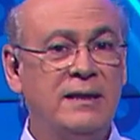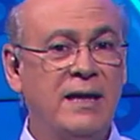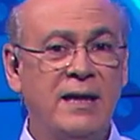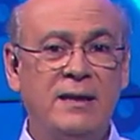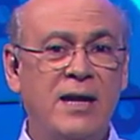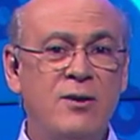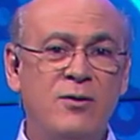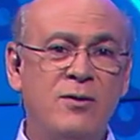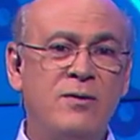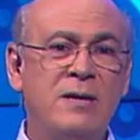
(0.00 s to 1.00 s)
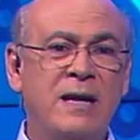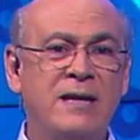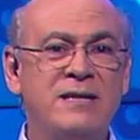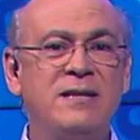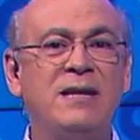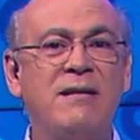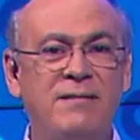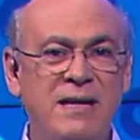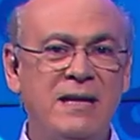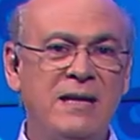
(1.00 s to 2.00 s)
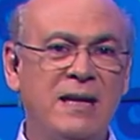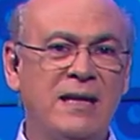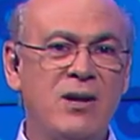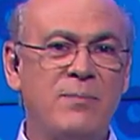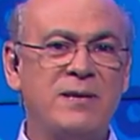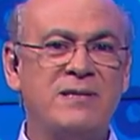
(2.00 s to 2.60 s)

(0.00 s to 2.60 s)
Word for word: Desde que estalló la crisis de abril el año